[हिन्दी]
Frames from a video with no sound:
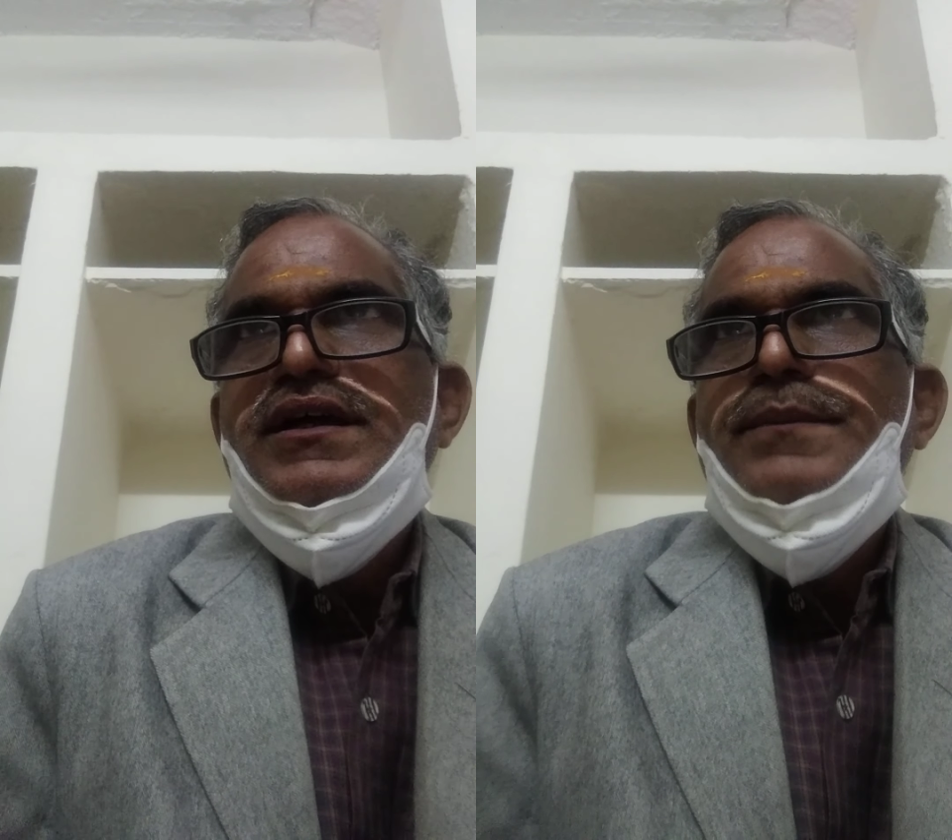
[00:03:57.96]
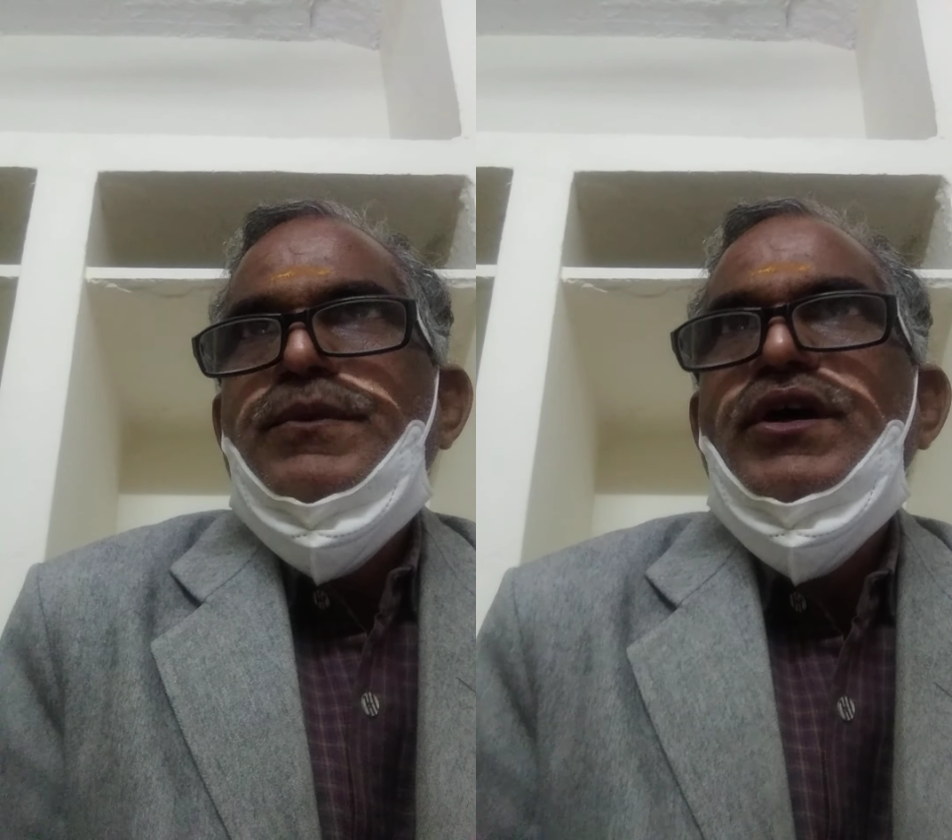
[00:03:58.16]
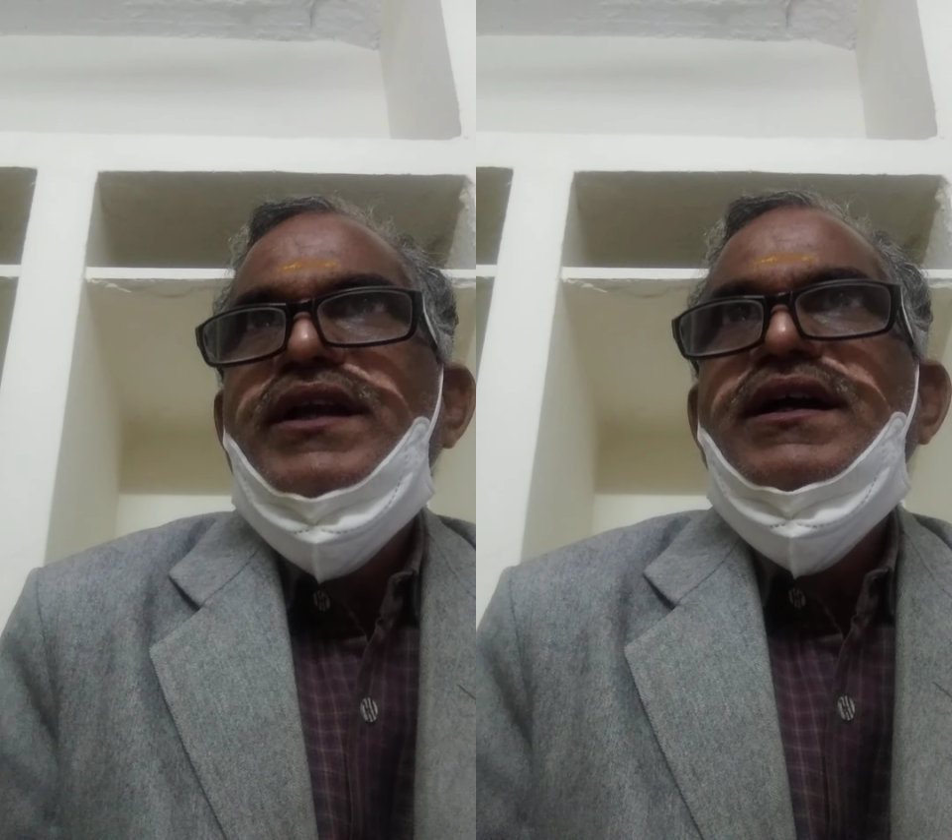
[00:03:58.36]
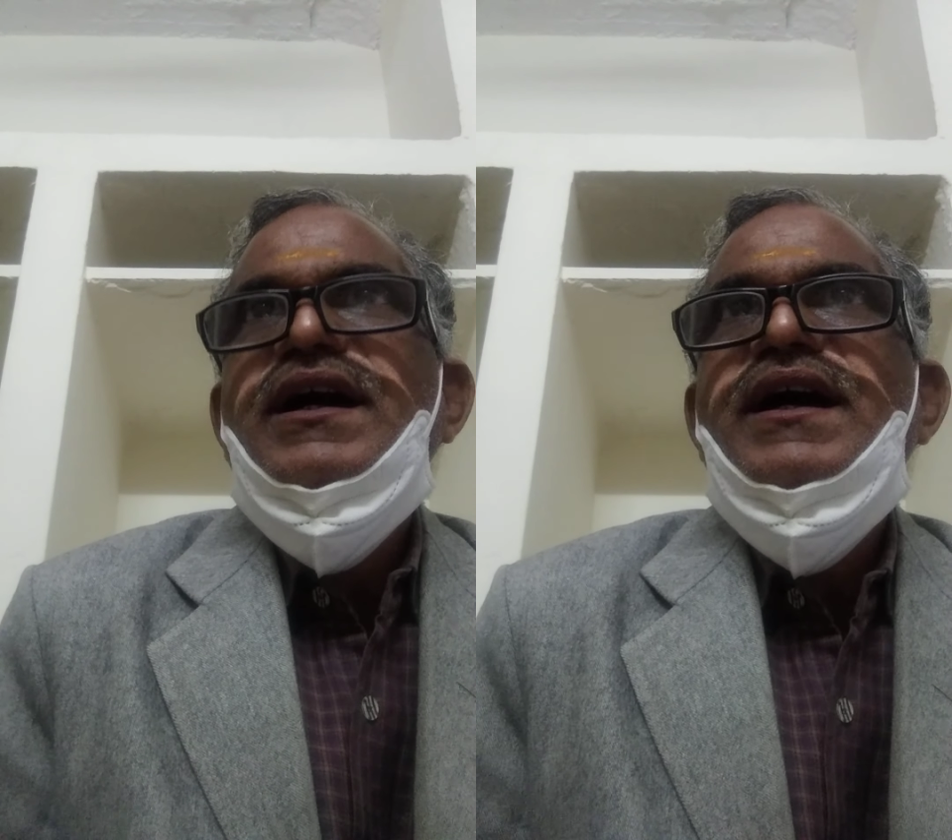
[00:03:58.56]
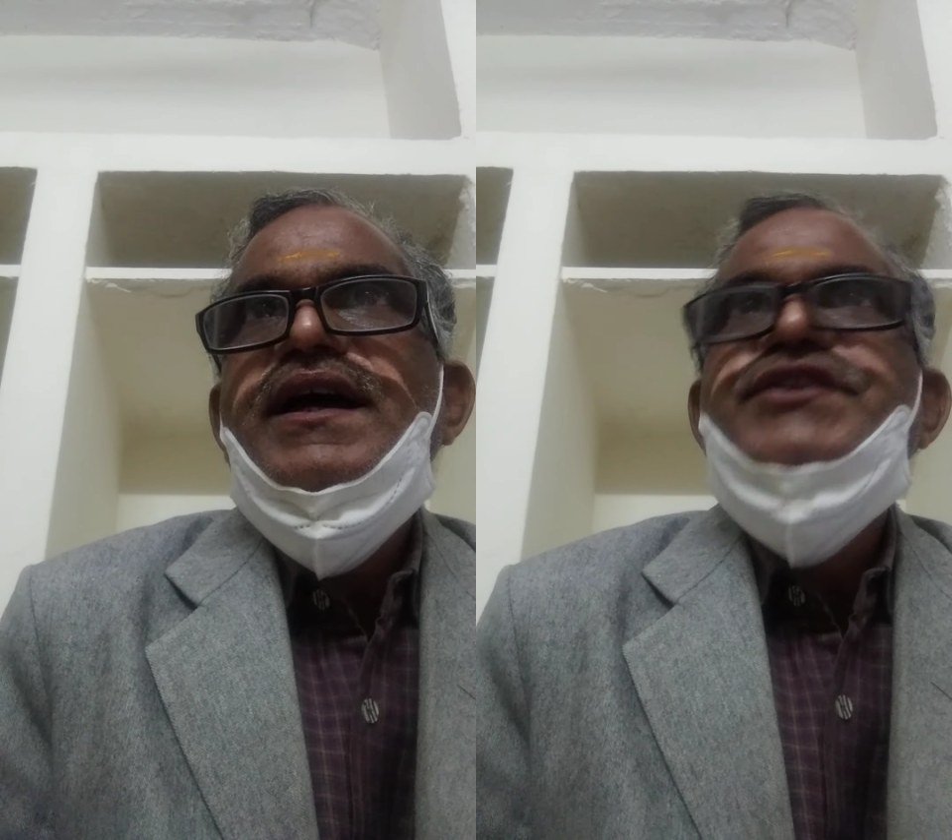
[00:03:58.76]
एम्प्लॉयर
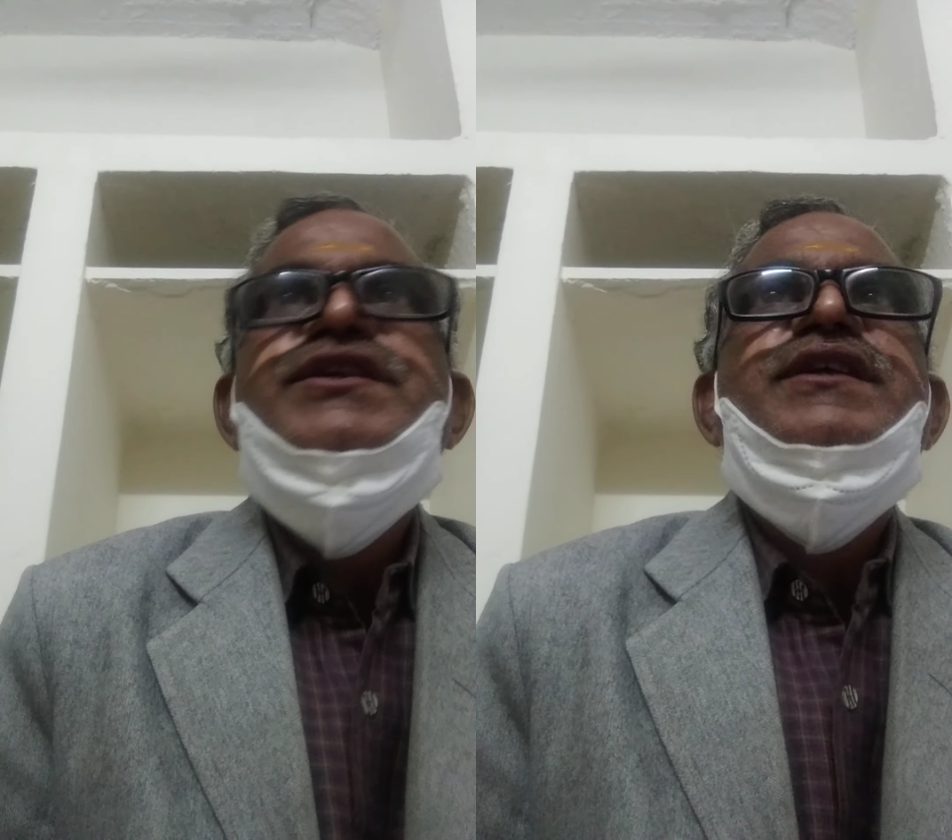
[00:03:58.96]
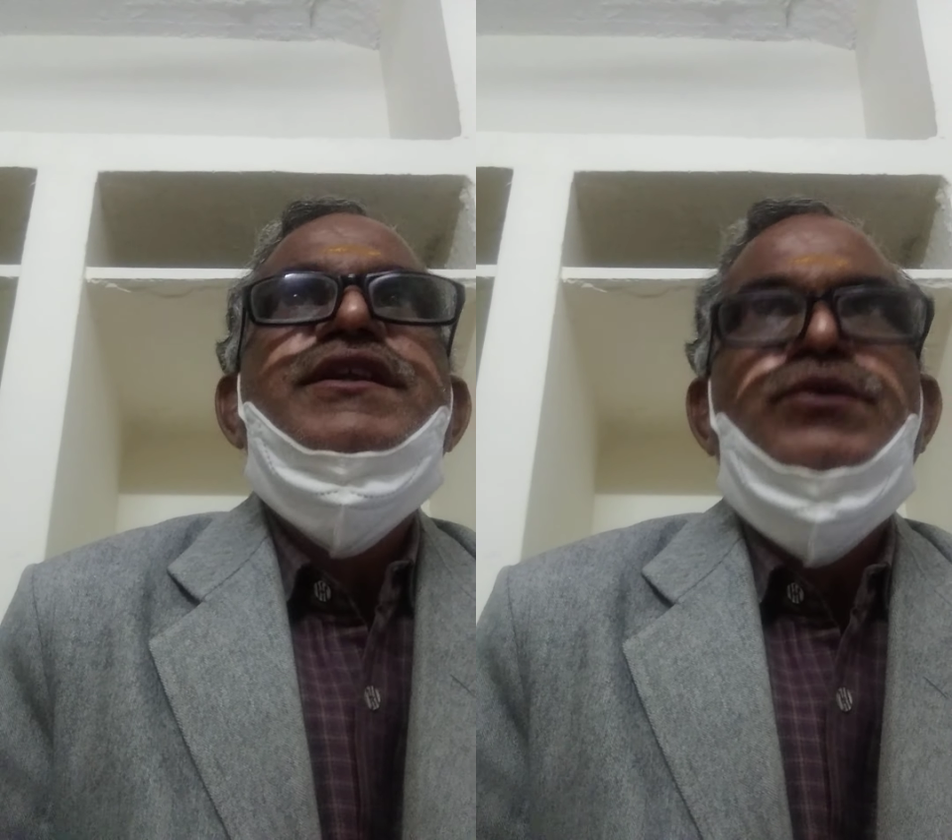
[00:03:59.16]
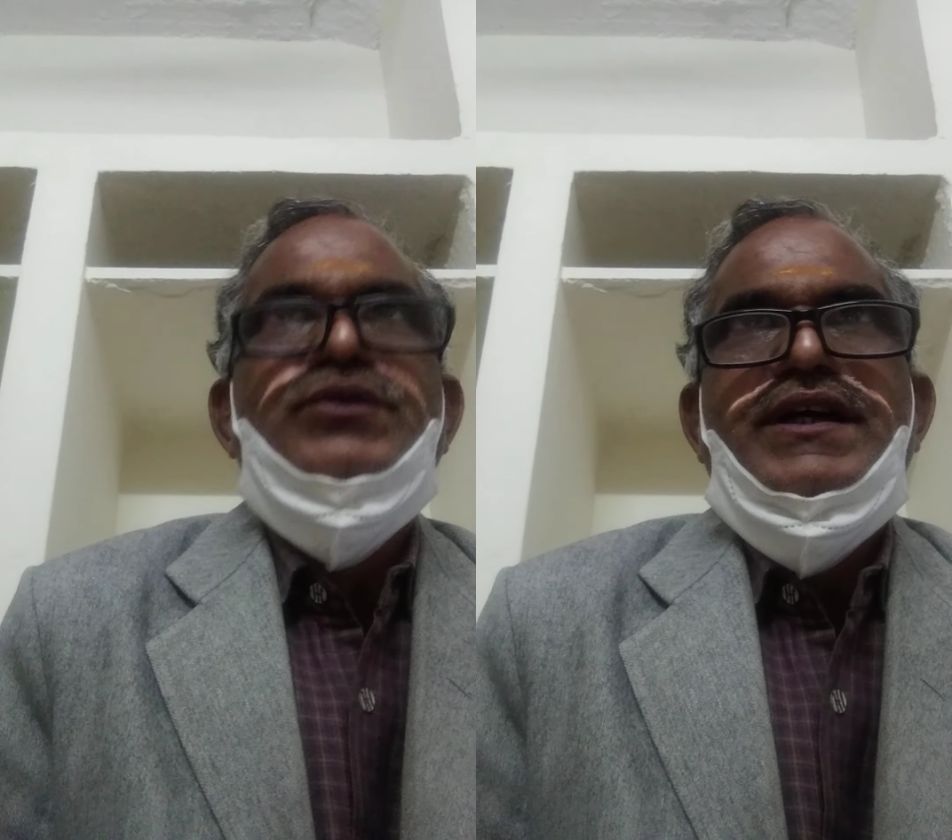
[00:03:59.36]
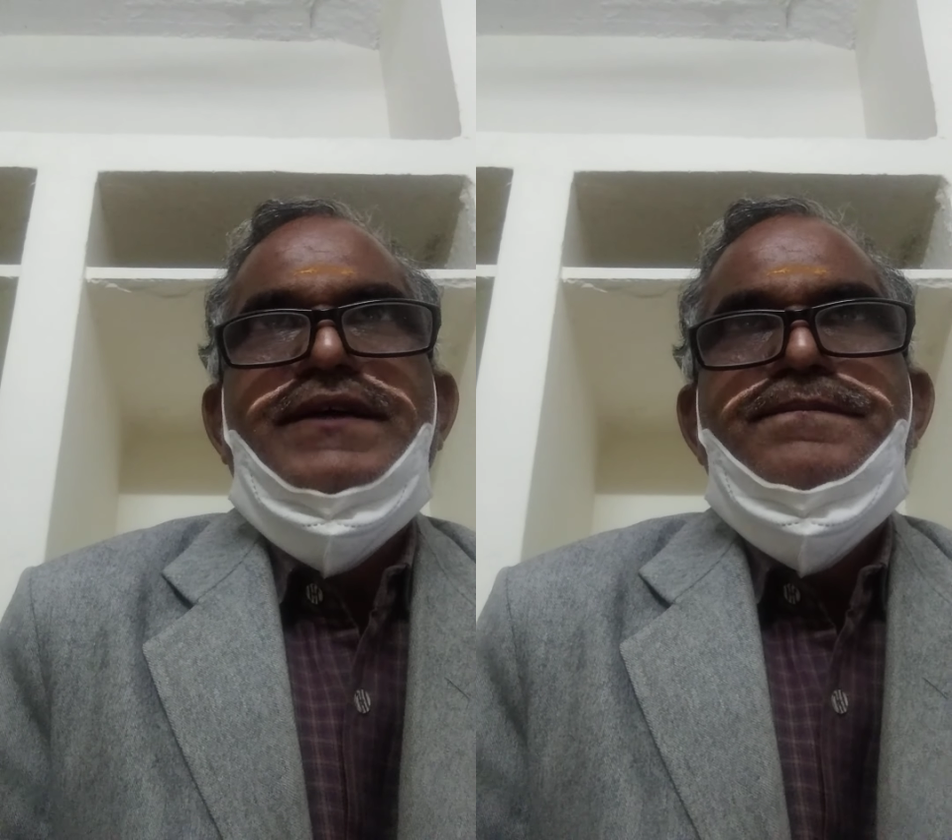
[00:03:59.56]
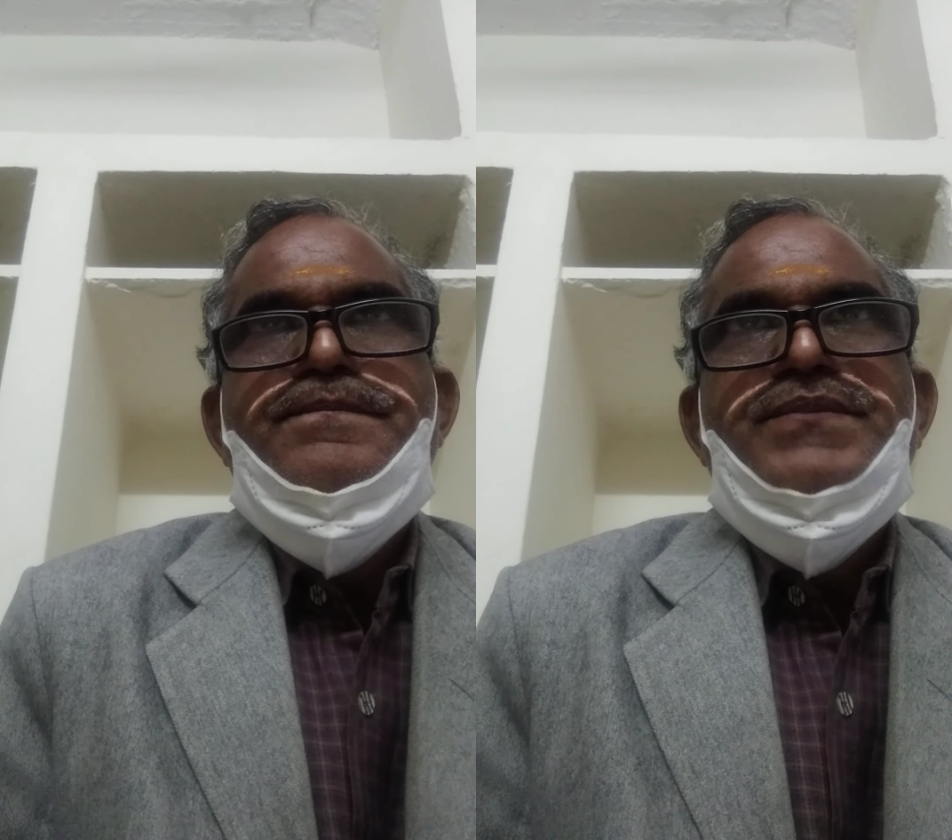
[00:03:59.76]
का एजेंट नहीं होता है